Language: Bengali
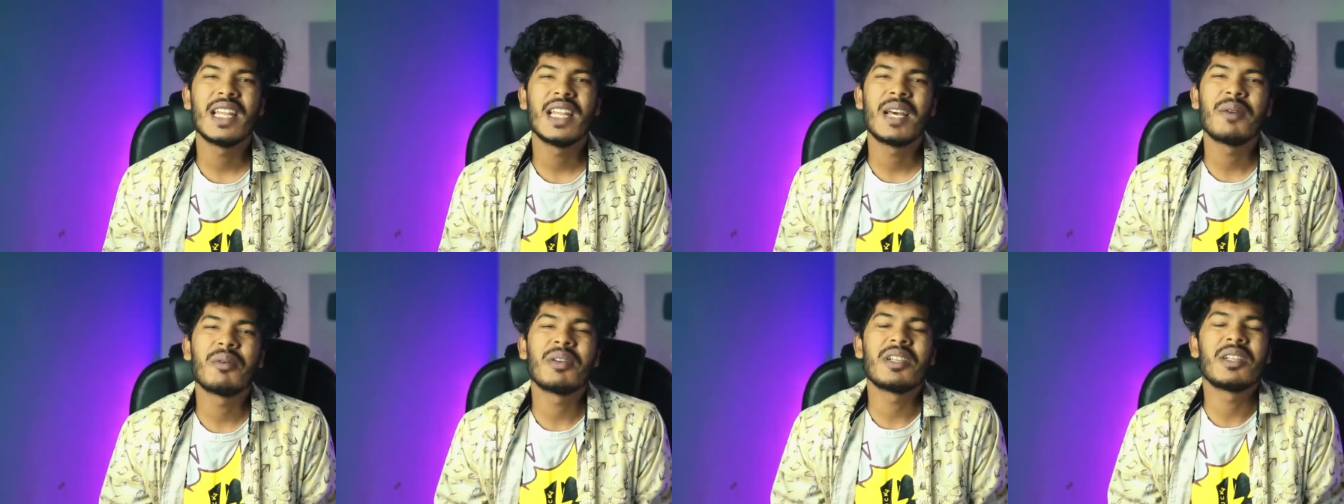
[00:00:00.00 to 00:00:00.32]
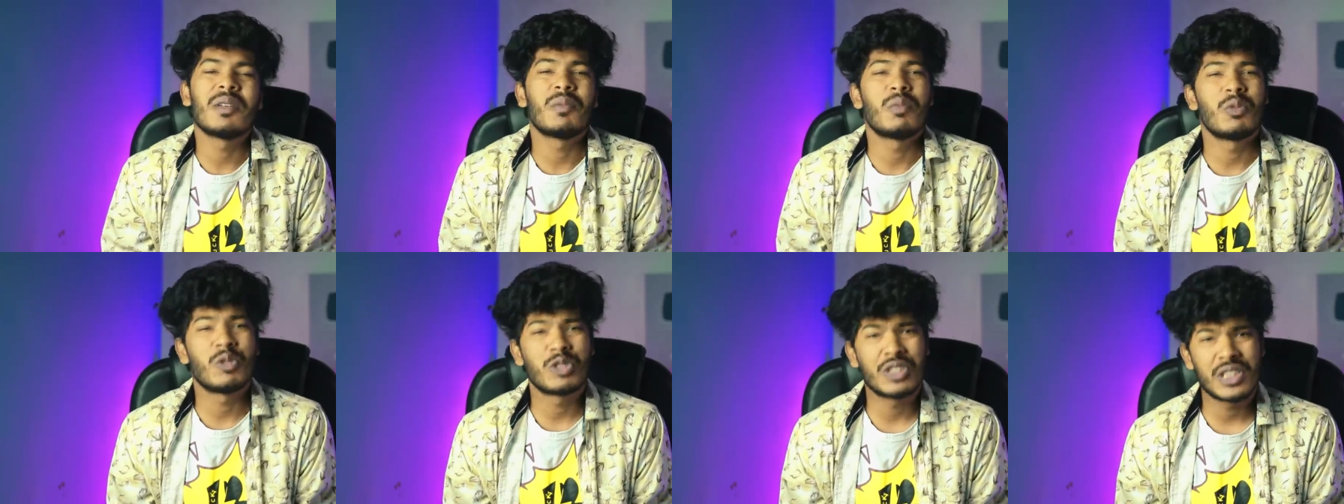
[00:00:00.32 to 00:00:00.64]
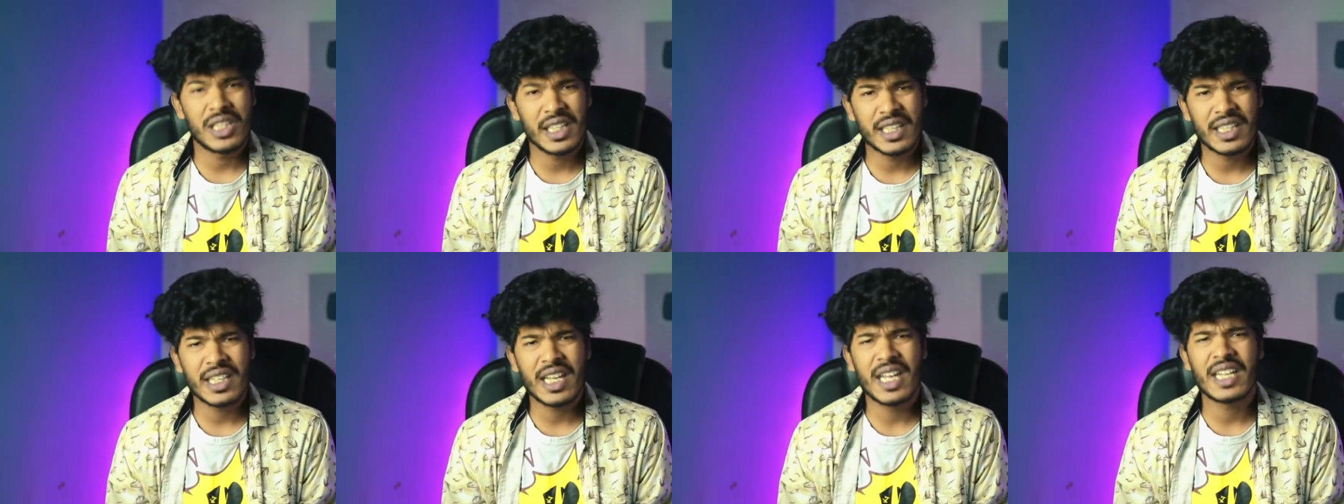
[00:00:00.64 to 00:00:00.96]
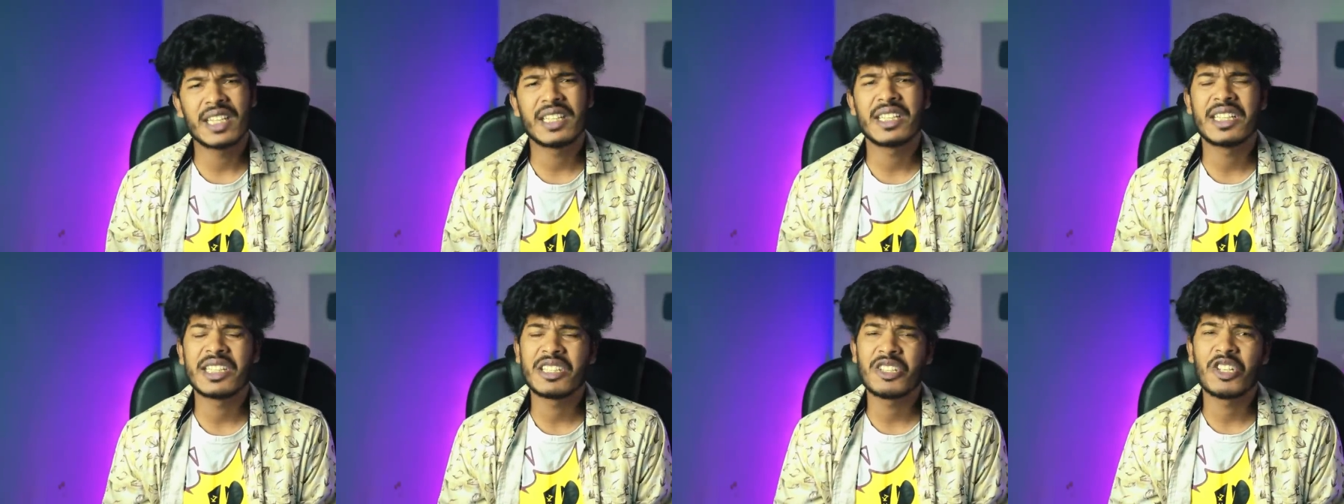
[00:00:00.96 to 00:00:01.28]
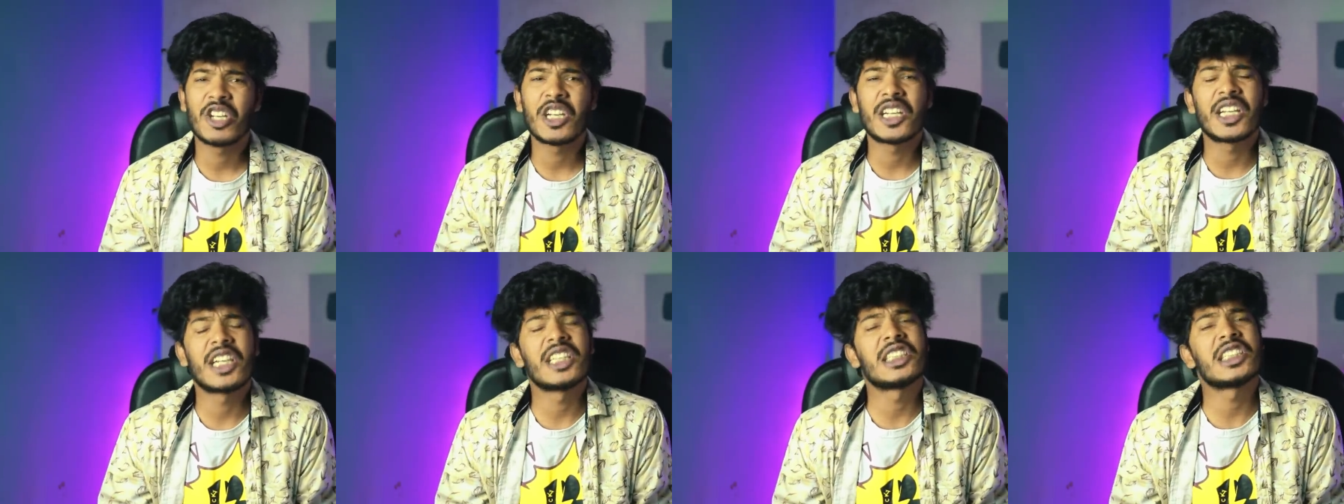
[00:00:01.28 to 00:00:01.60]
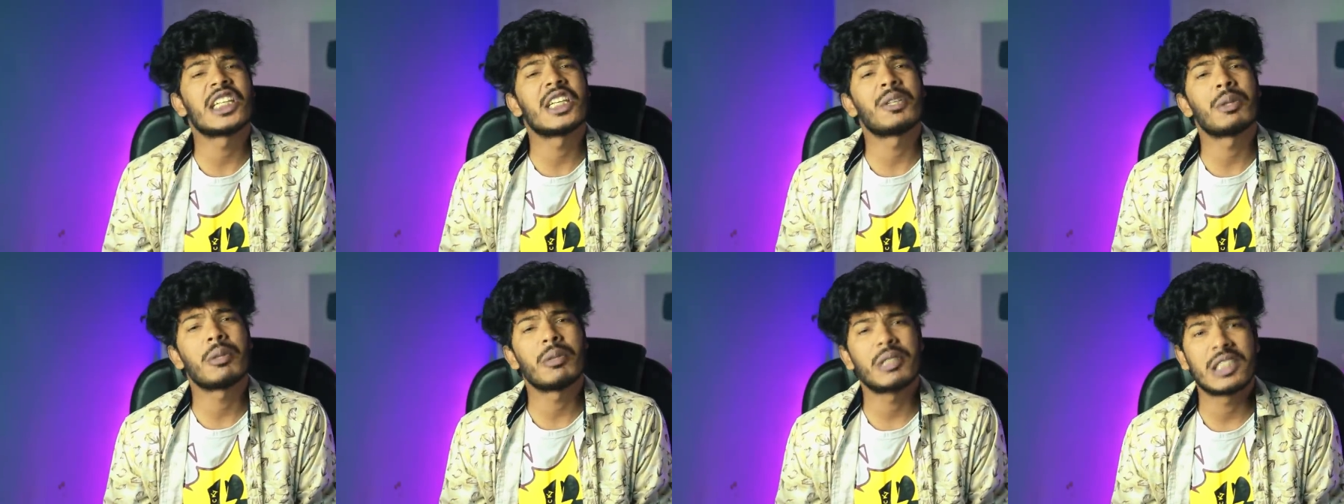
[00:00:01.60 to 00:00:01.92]
না মানে বুঝলে কি আর টিকটকে এসে
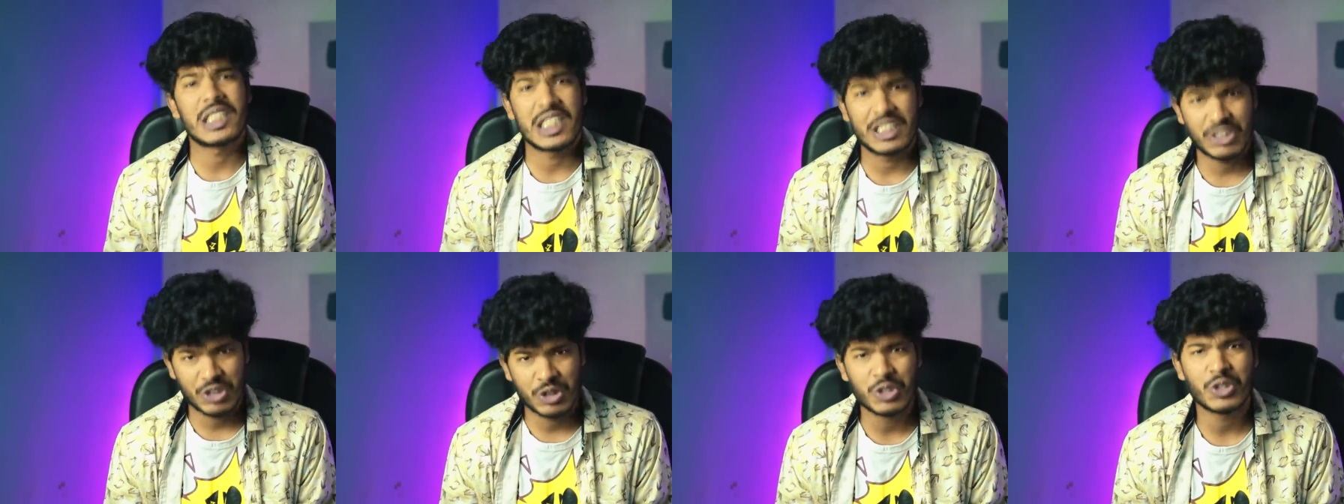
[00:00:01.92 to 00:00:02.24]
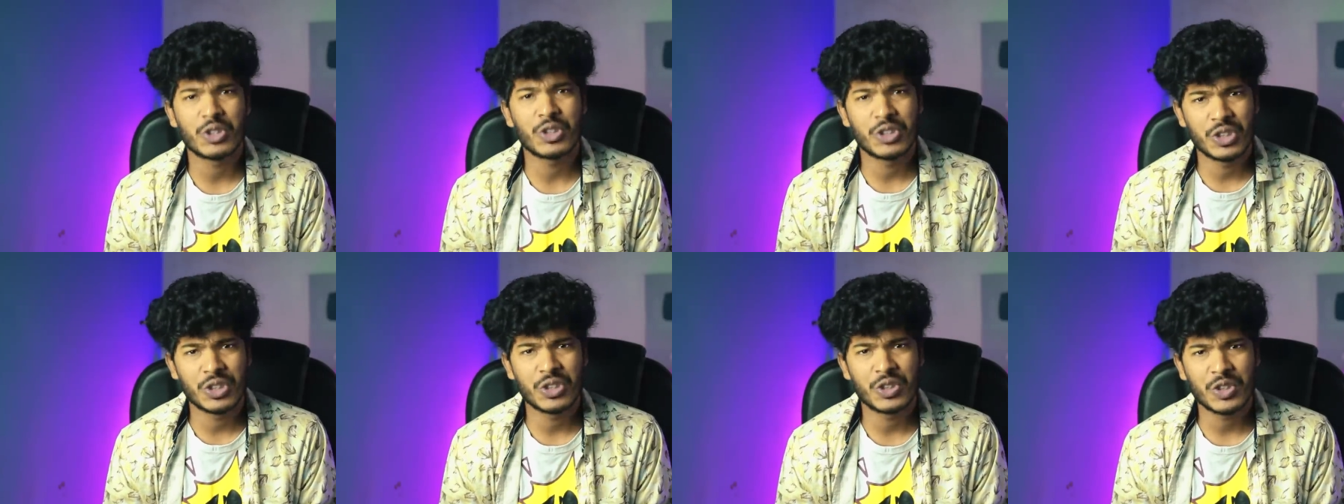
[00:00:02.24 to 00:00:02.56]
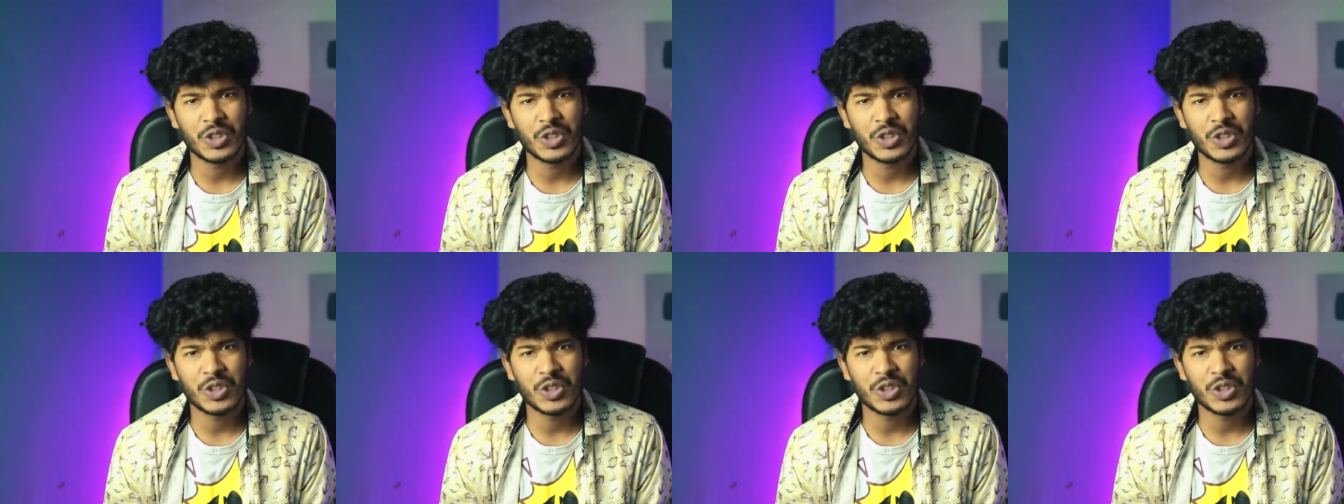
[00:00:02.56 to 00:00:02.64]
এইভাবে নাচন কদন